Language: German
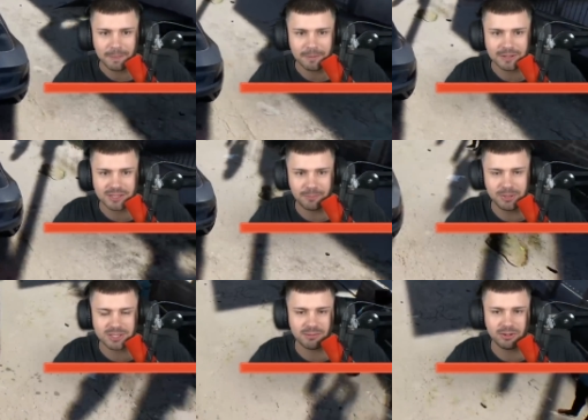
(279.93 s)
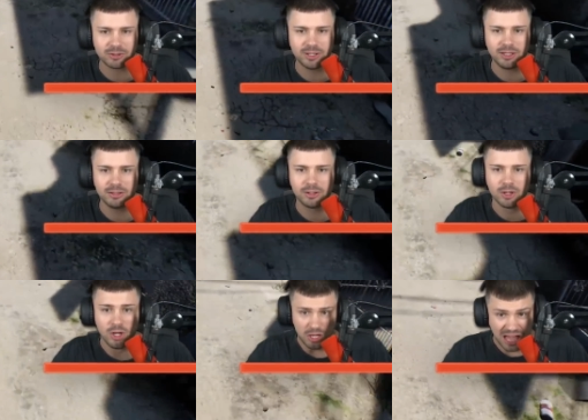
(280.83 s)
Ist der Pizzamann noch da?
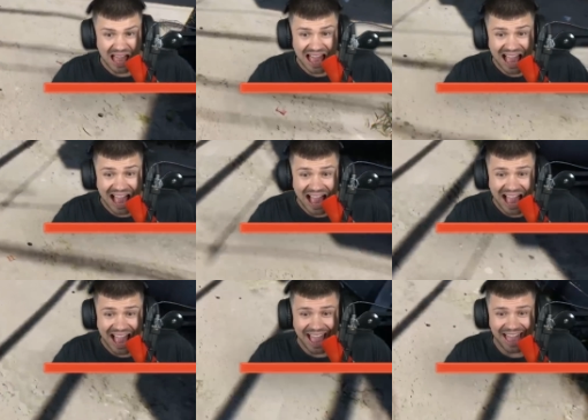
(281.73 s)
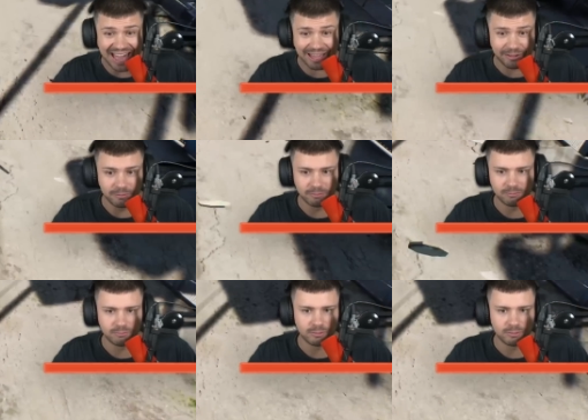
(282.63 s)
Ah! Ich hab sogar